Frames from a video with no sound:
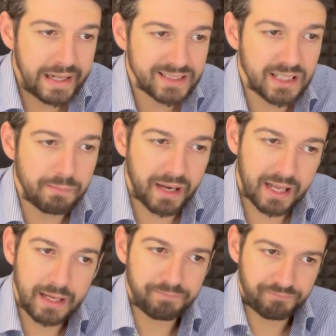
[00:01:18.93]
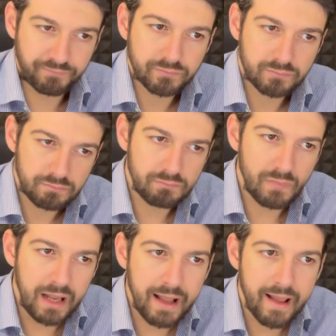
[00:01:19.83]
E eh sì, perché
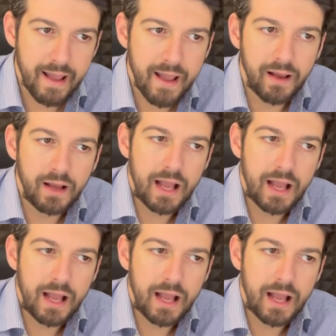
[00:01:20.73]
eh,